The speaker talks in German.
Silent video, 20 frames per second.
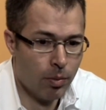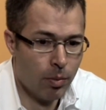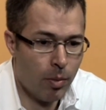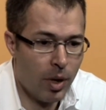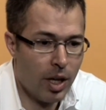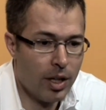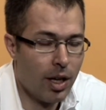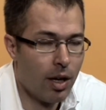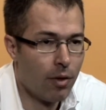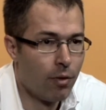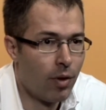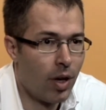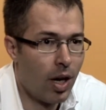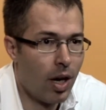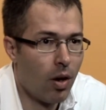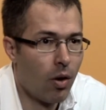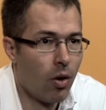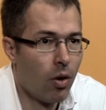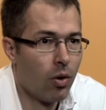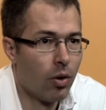meine
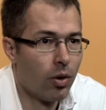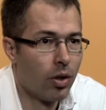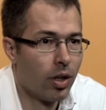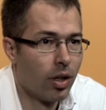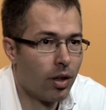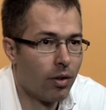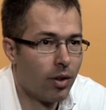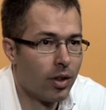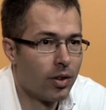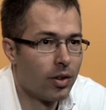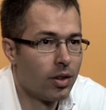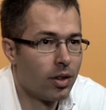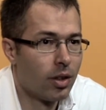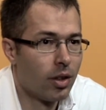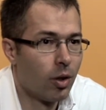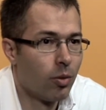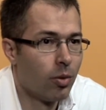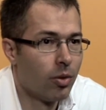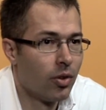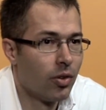Erfahrung oder was ich
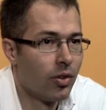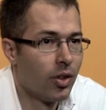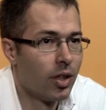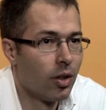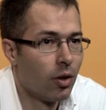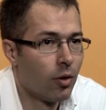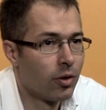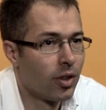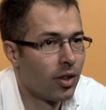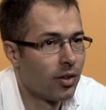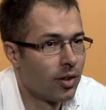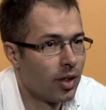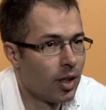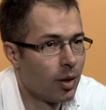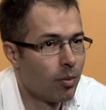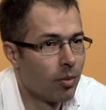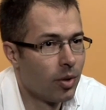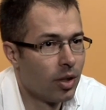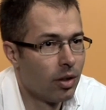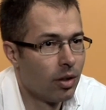glaube zu sehen, oft, dass
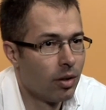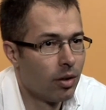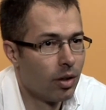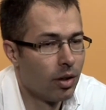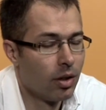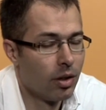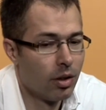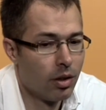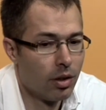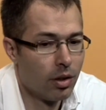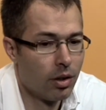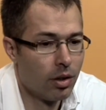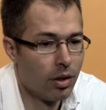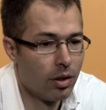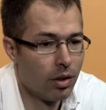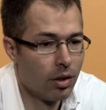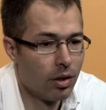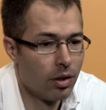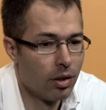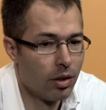eben in, in,
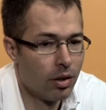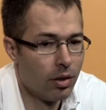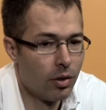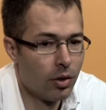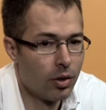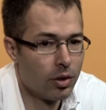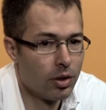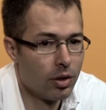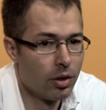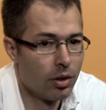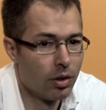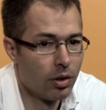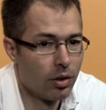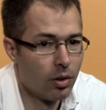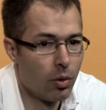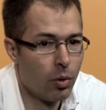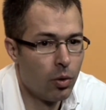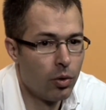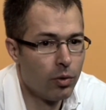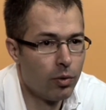in, in solchen
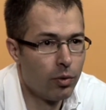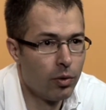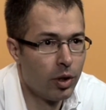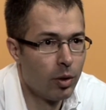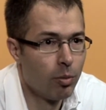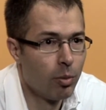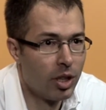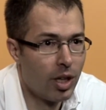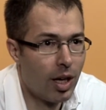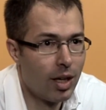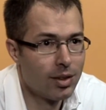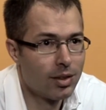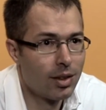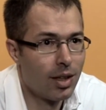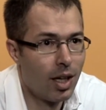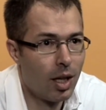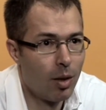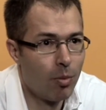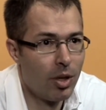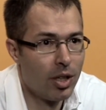großen Firmen mit Angst
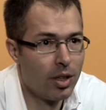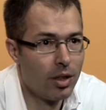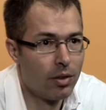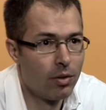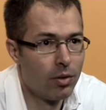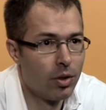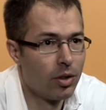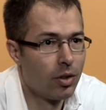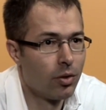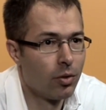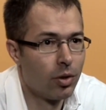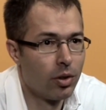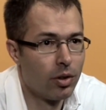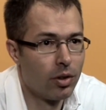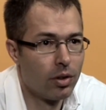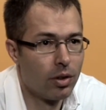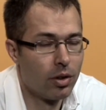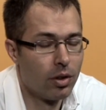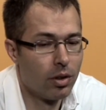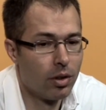gearbeitet wird. Es
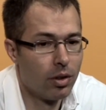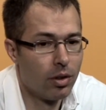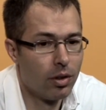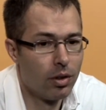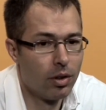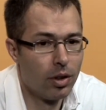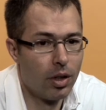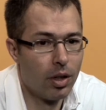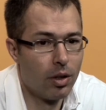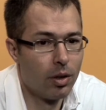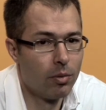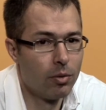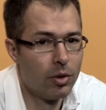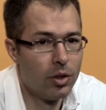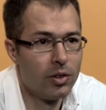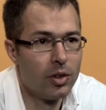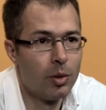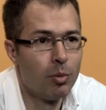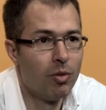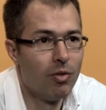wird, äh, ja, wie
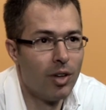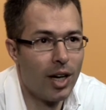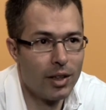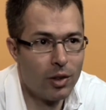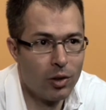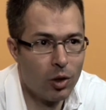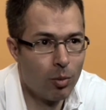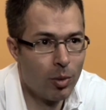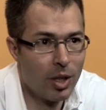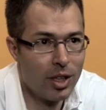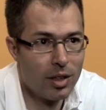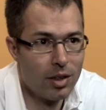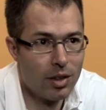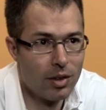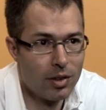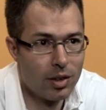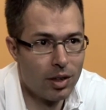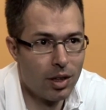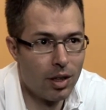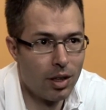ist die Bewertung am Ende
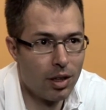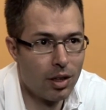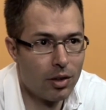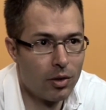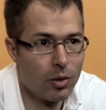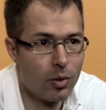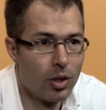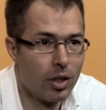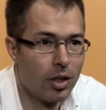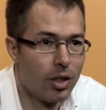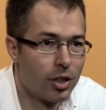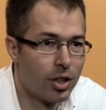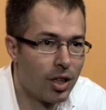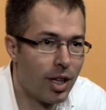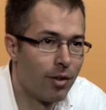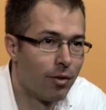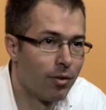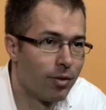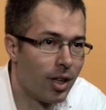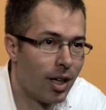des Jahres oder der
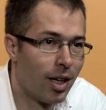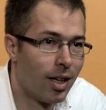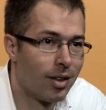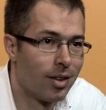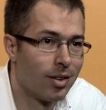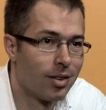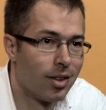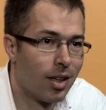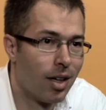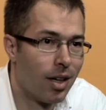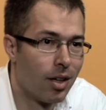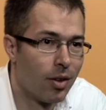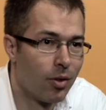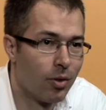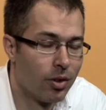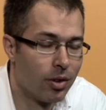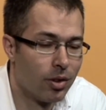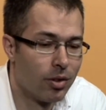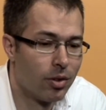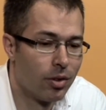Chef, der hat das Sagen
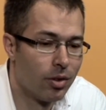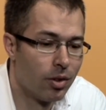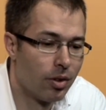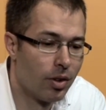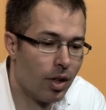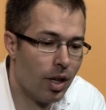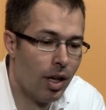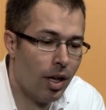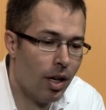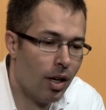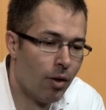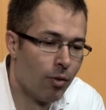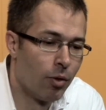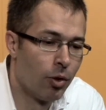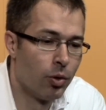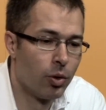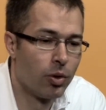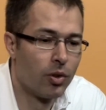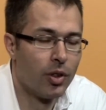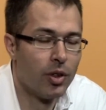und, und
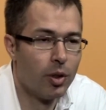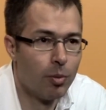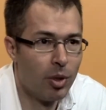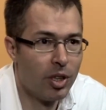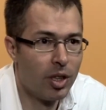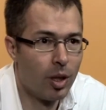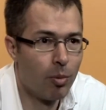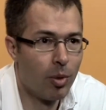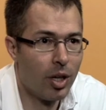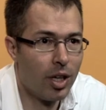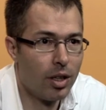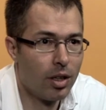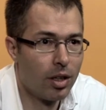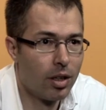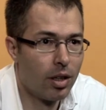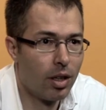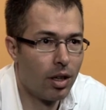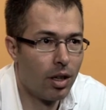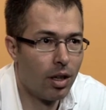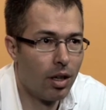versucht seine Mitarbeiter
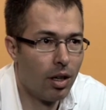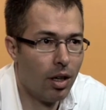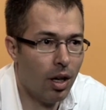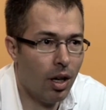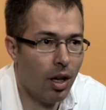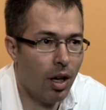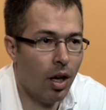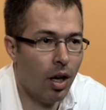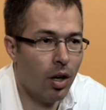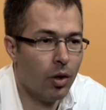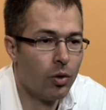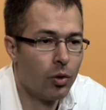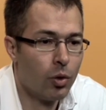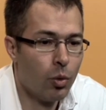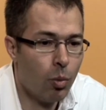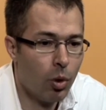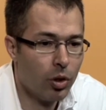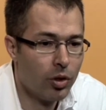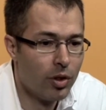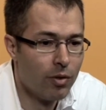da zu
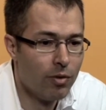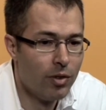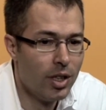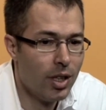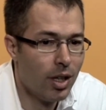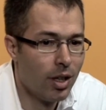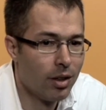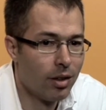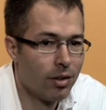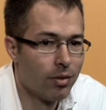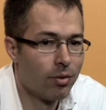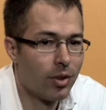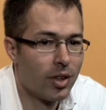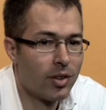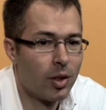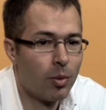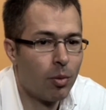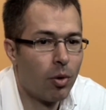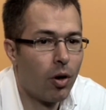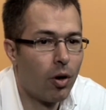motivieren,
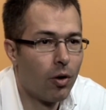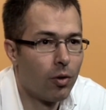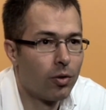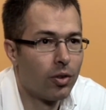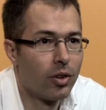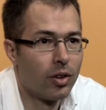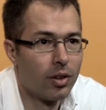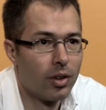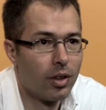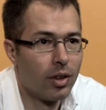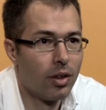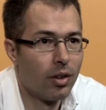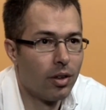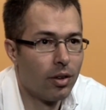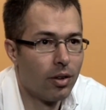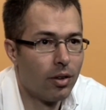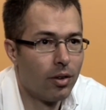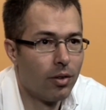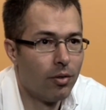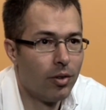was aber oft
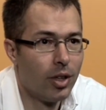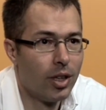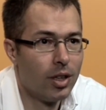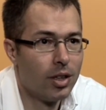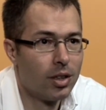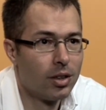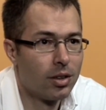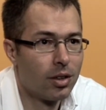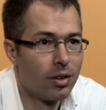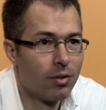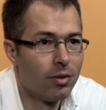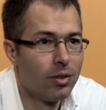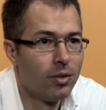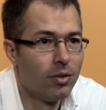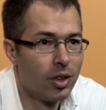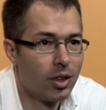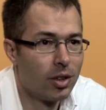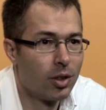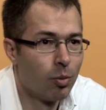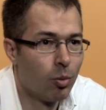äh, wenig
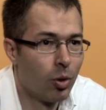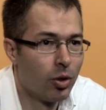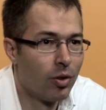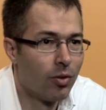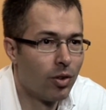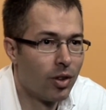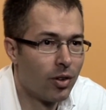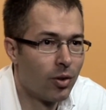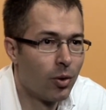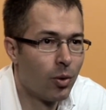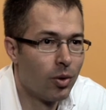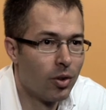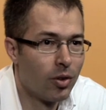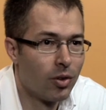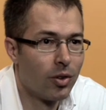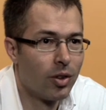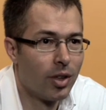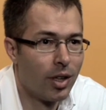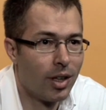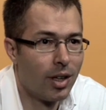wirklich Motivation
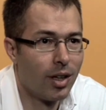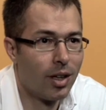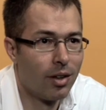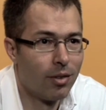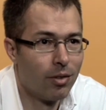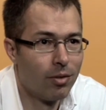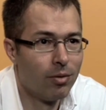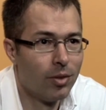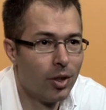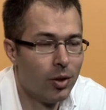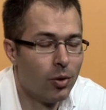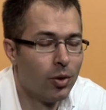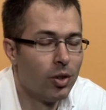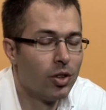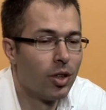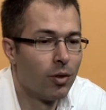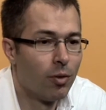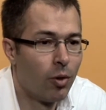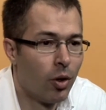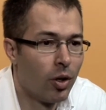ist und eher, wenn du
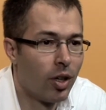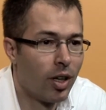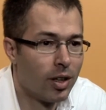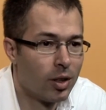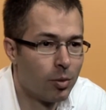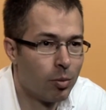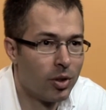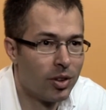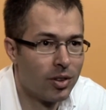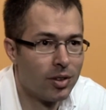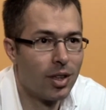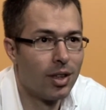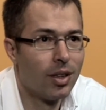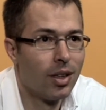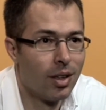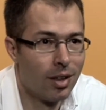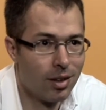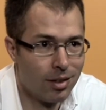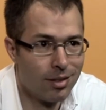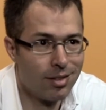nicht erfolgreich bist,
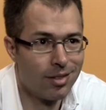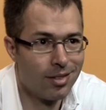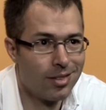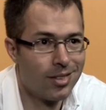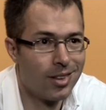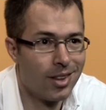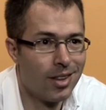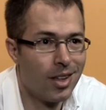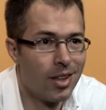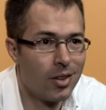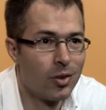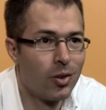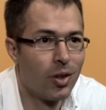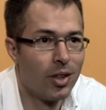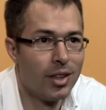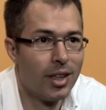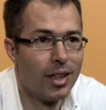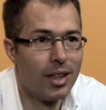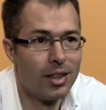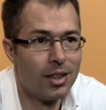dann, dann hast du
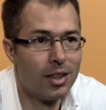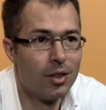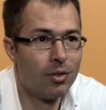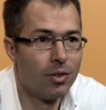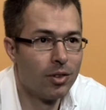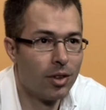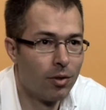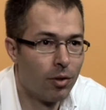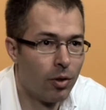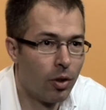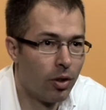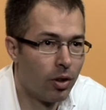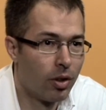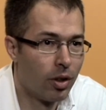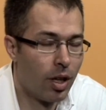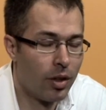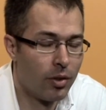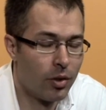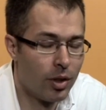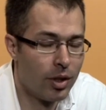einen negativen
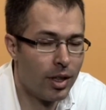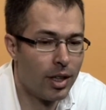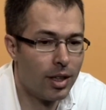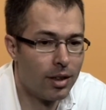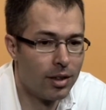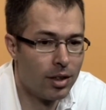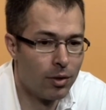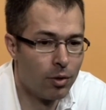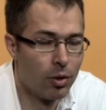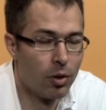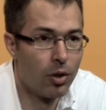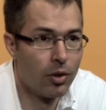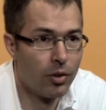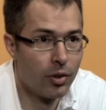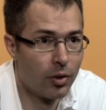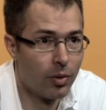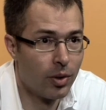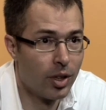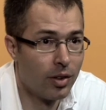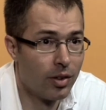Erfolg, hast du eine negative
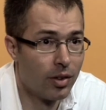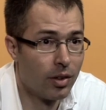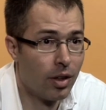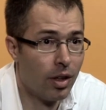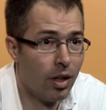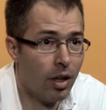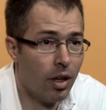Konsequenz.